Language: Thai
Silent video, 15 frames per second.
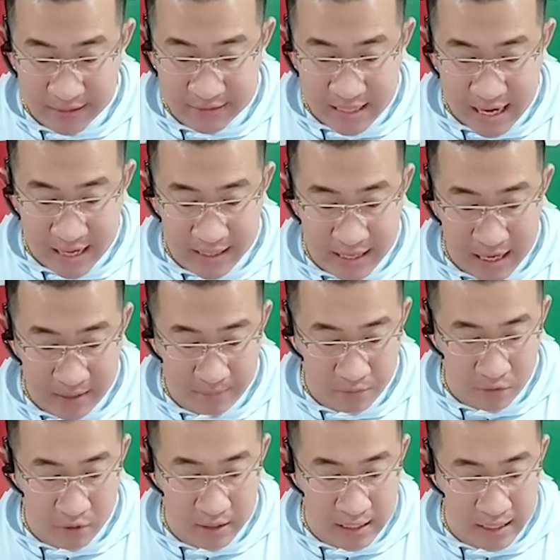ช้าๆนะ เพ
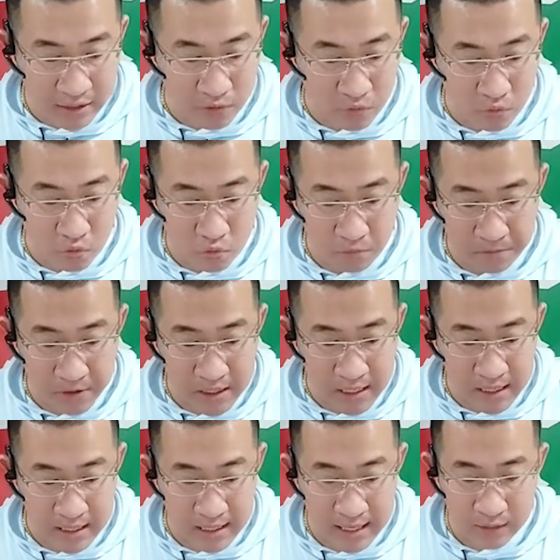ราะกำลังดูเพื่อ
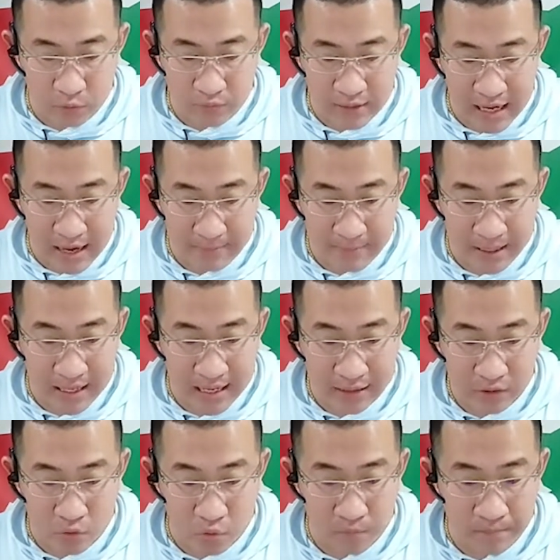ให้ทุกอย่างมันรัด
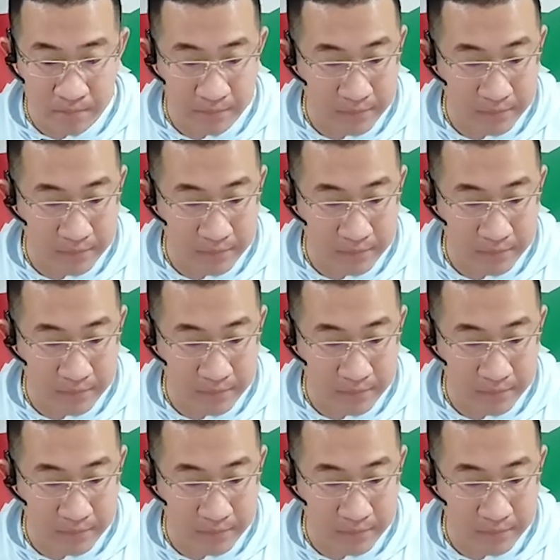กลุ่ม